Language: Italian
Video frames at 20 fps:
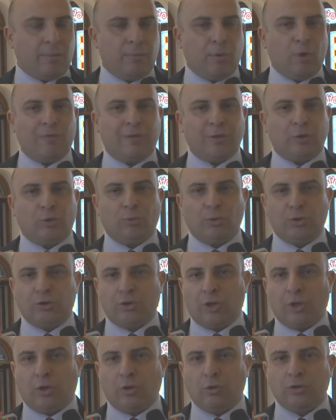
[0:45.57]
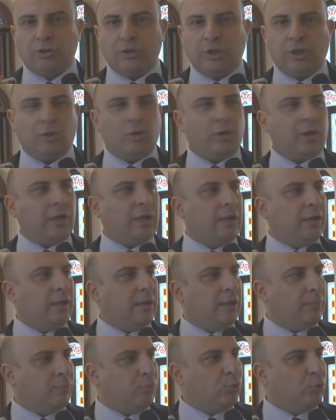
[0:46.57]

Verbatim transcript: abbiamo fatto mozioni in Consiglio che il,